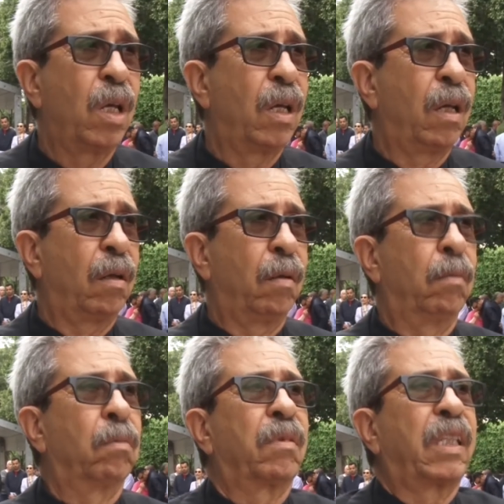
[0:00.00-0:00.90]
آه،
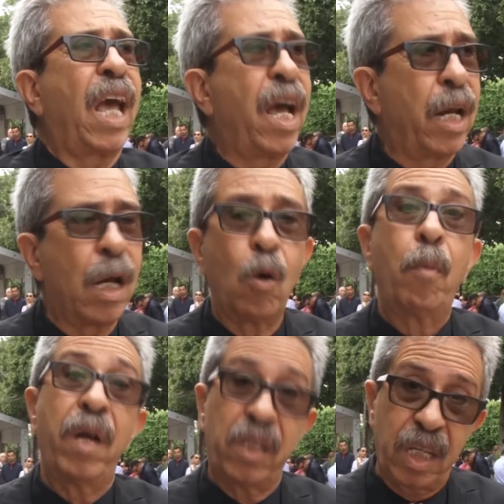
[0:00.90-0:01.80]
كان
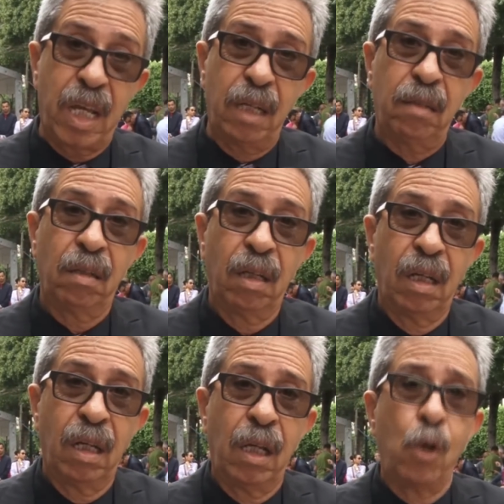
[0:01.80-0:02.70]
وما زال
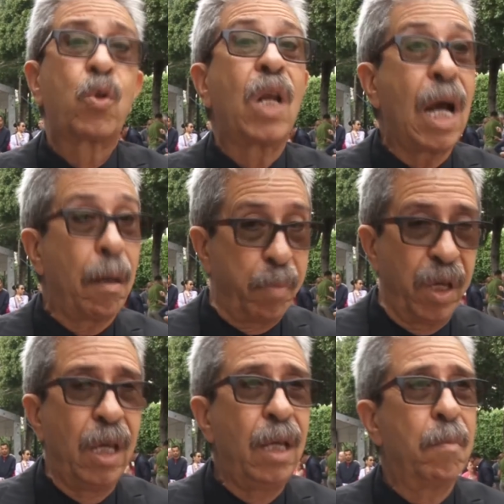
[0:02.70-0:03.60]
يتلاعب
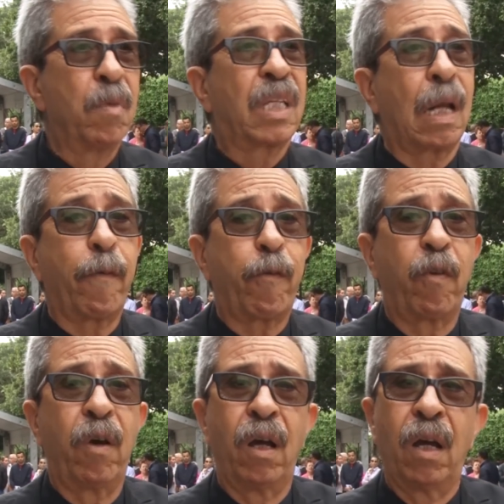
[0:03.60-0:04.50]
به من طرف
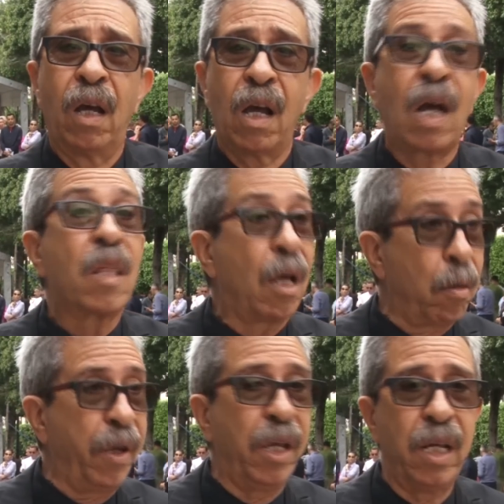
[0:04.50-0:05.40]
آه، قضاء
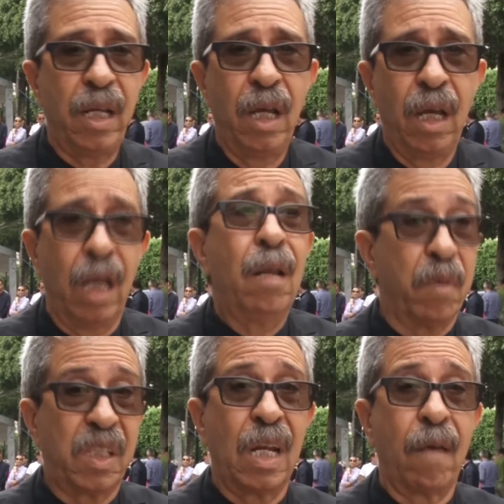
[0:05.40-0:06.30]
البحيري اللي
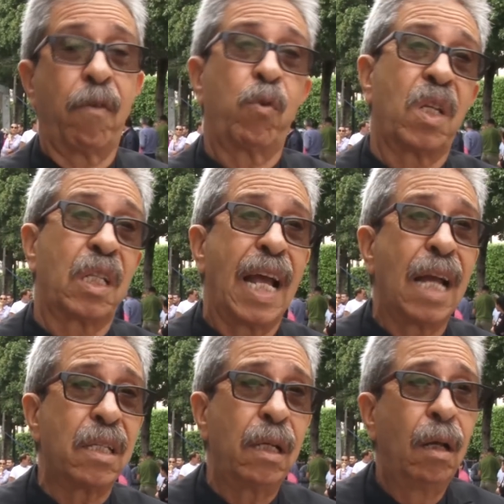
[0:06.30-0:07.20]
مازال نافذ وزاره
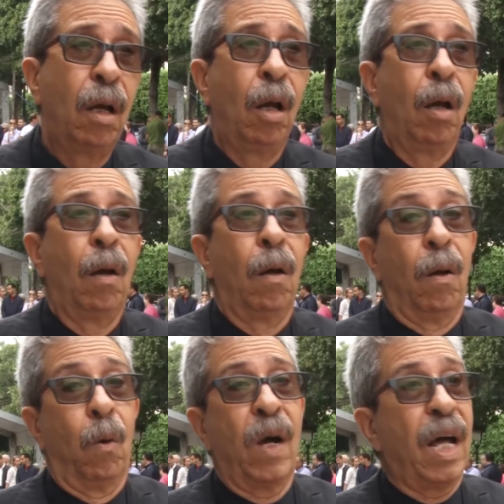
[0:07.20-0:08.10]
العدل
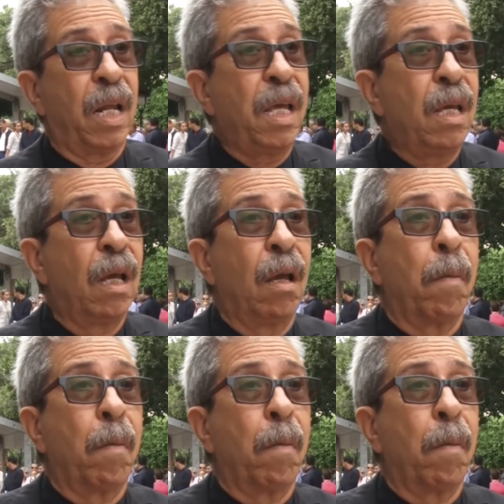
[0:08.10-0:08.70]
وعليه